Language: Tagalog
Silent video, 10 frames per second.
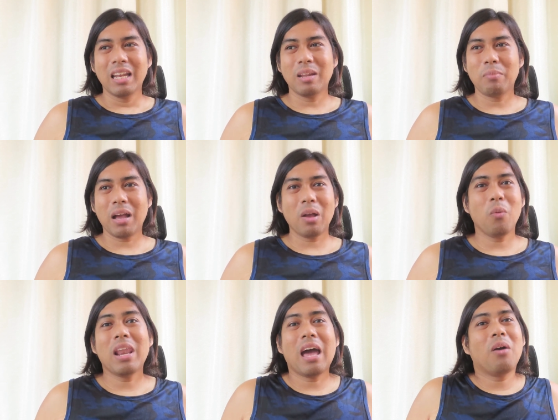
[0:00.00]
na parang
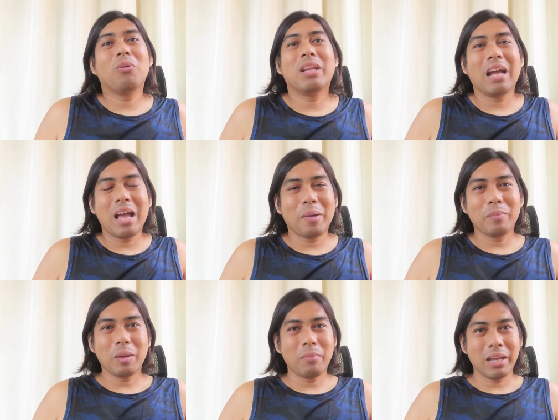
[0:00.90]
wala akong
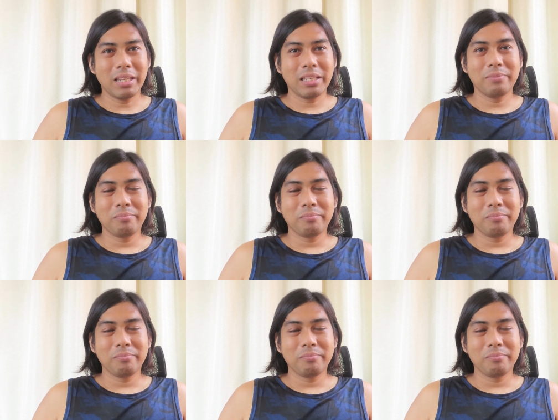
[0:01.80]
nararamdaman.